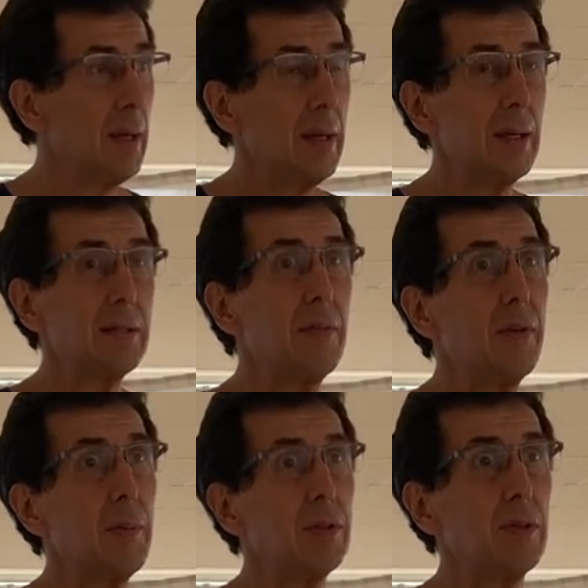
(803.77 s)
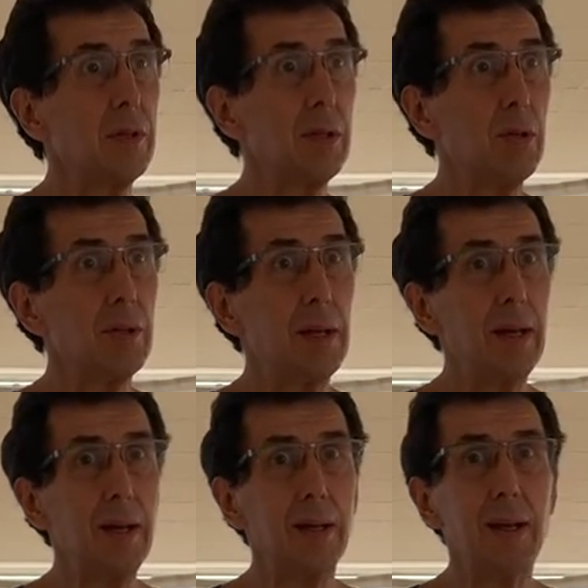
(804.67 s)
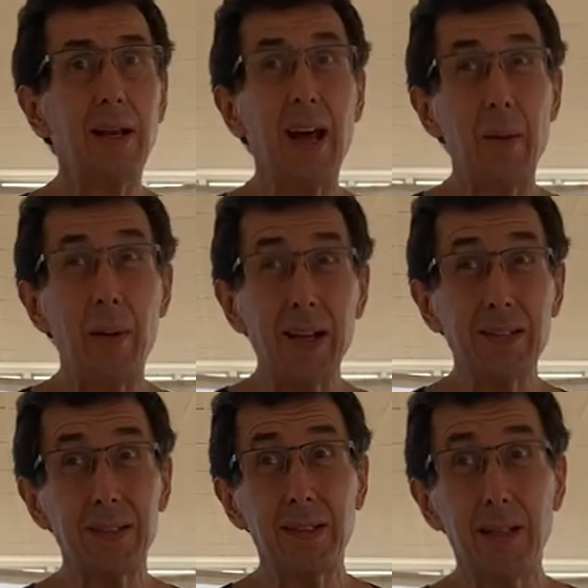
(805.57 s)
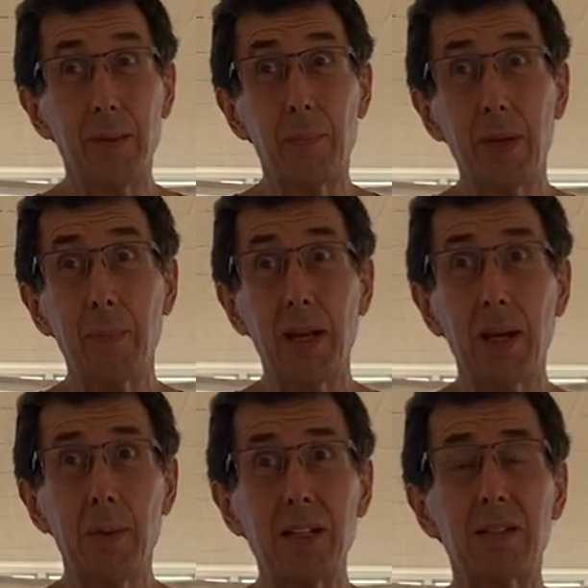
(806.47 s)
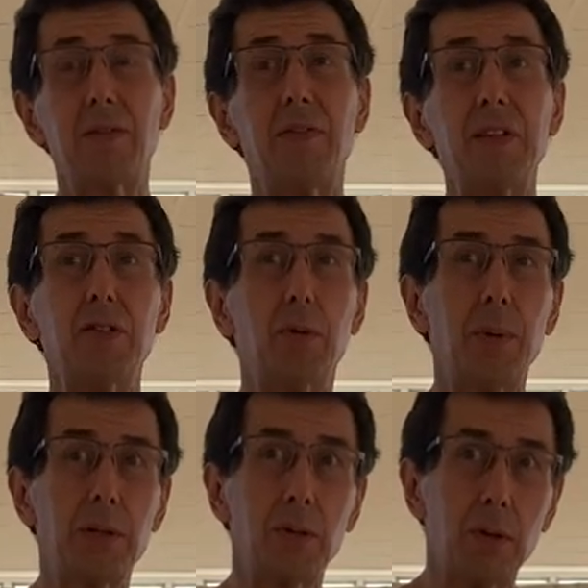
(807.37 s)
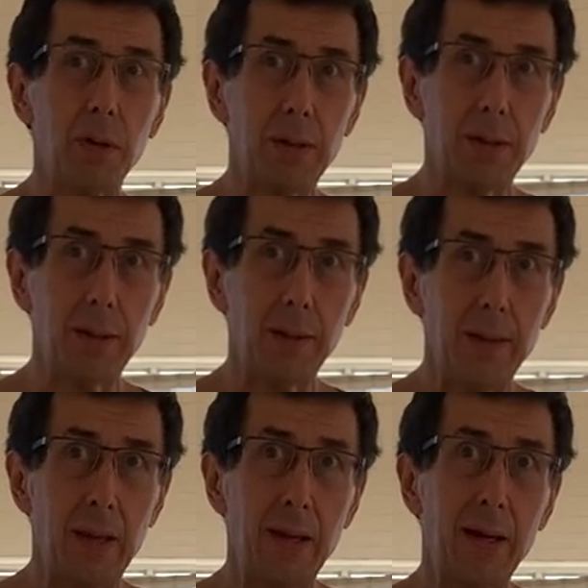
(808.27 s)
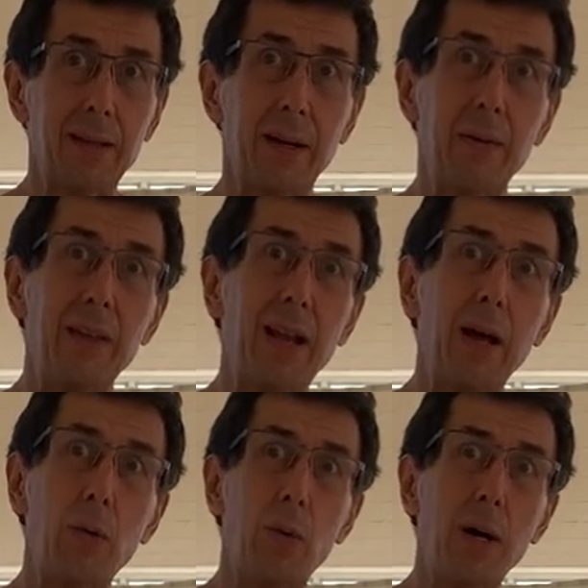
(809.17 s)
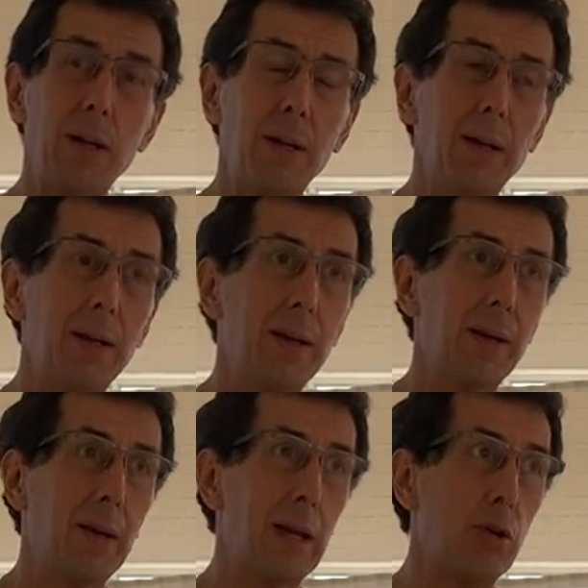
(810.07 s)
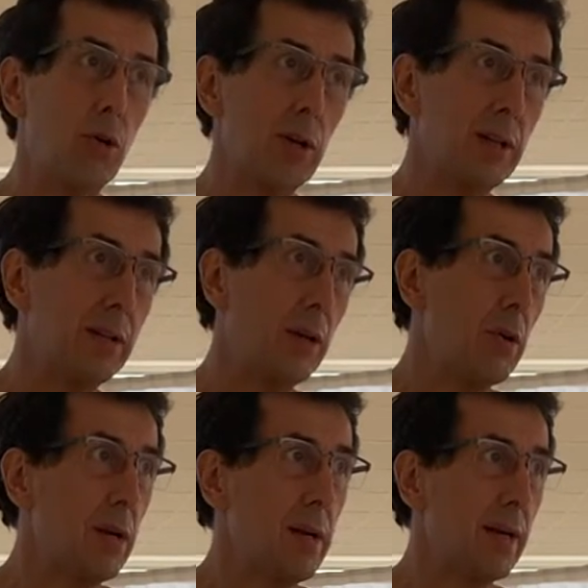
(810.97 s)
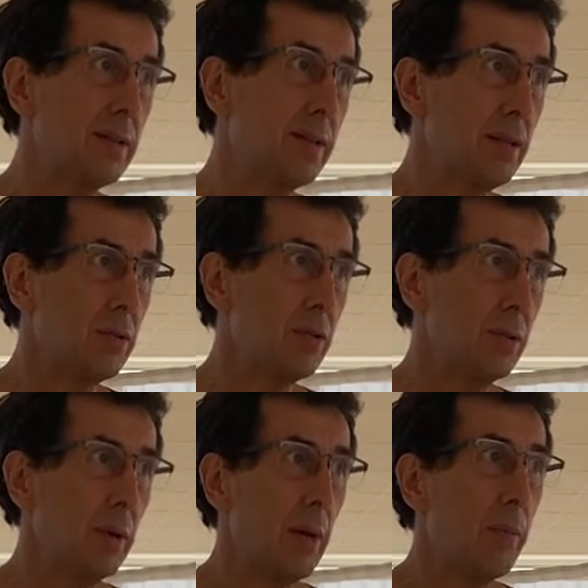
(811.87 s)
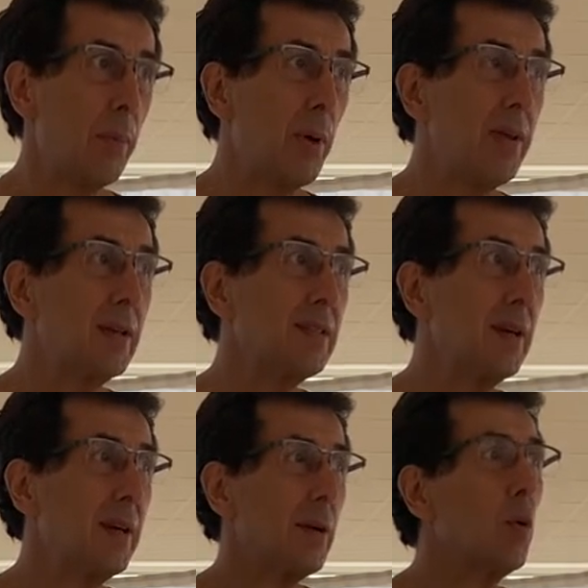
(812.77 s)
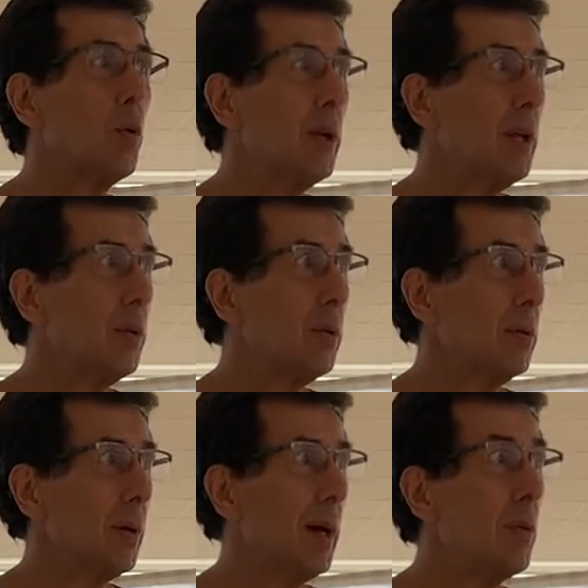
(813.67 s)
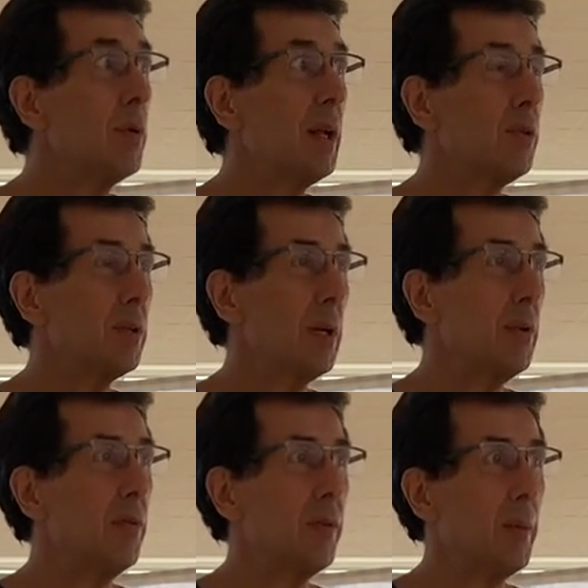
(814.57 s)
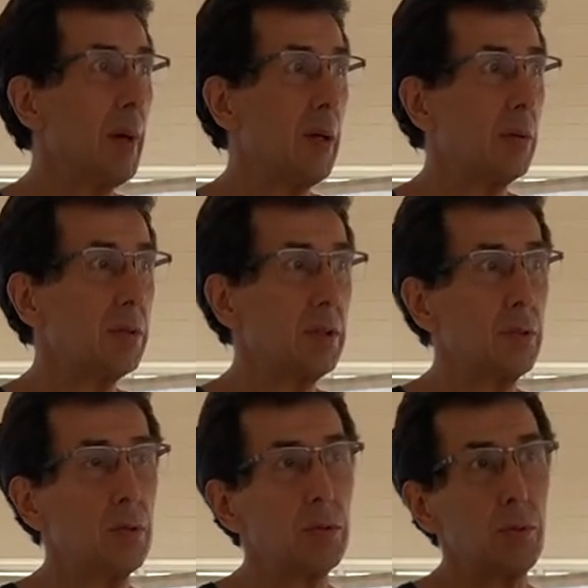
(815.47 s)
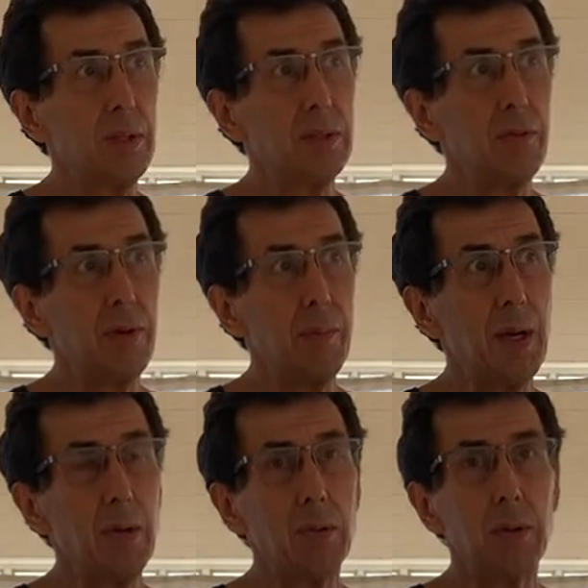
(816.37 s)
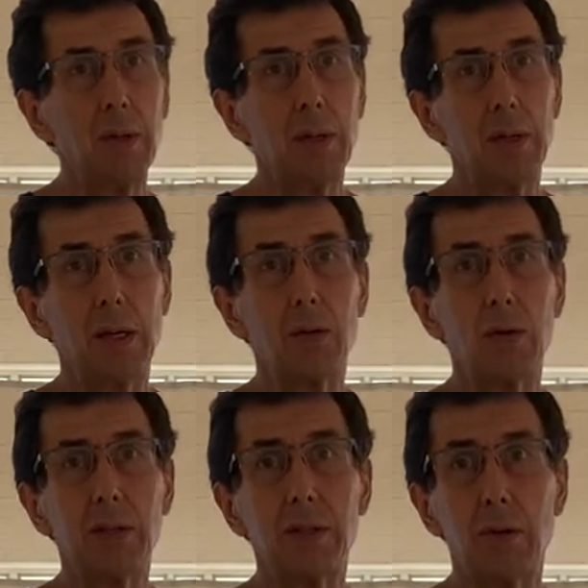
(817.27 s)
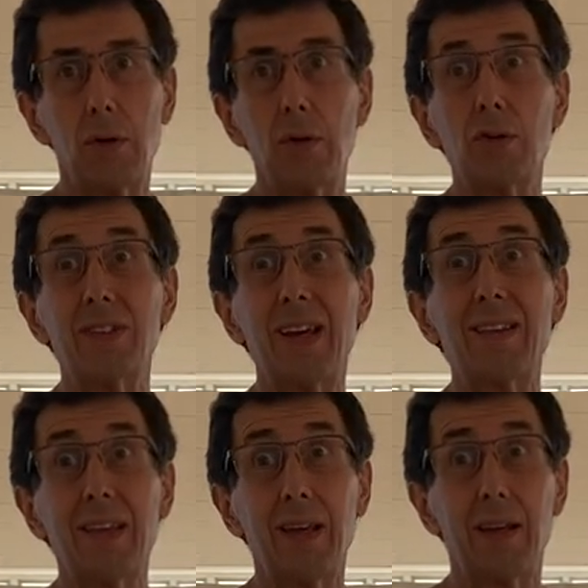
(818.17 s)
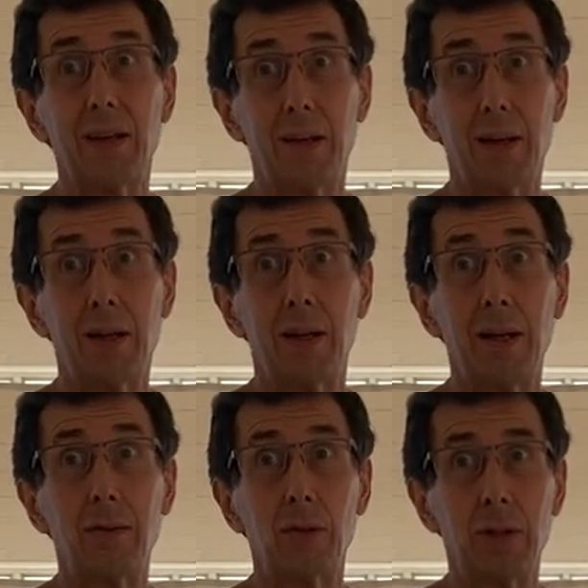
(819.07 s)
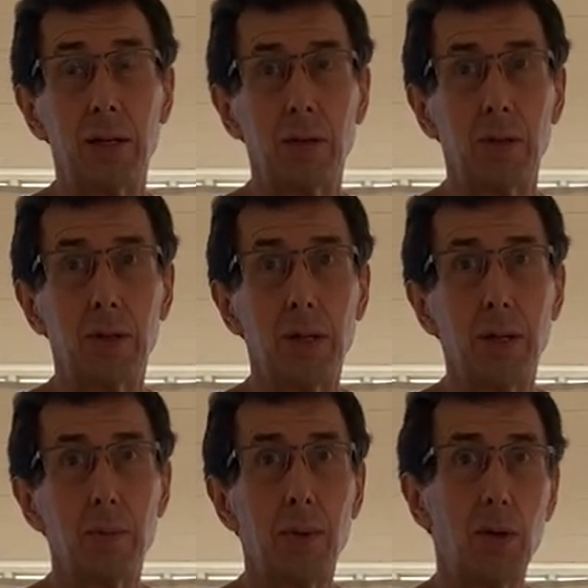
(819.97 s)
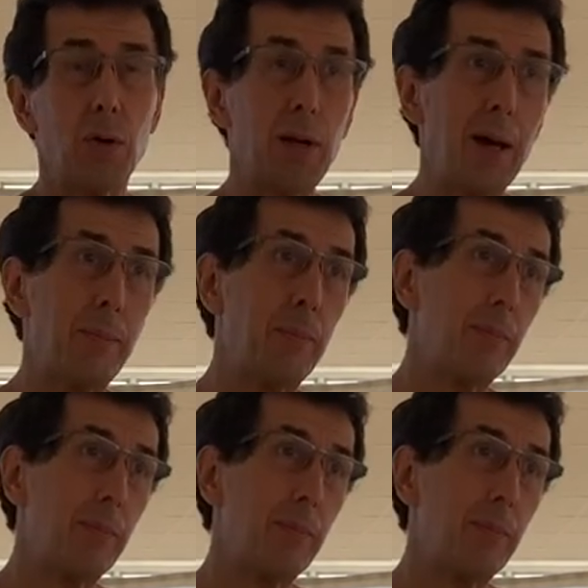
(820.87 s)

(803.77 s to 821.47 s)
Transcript: Esa inflamación endotelial es la base, la primera base fisiopatológica a través de la cual el colesterol en exceso puede ser unido a un endotelio inflamado. Si no estuviese inflamado, el colesterol no se adhiere al endotelio. Pero la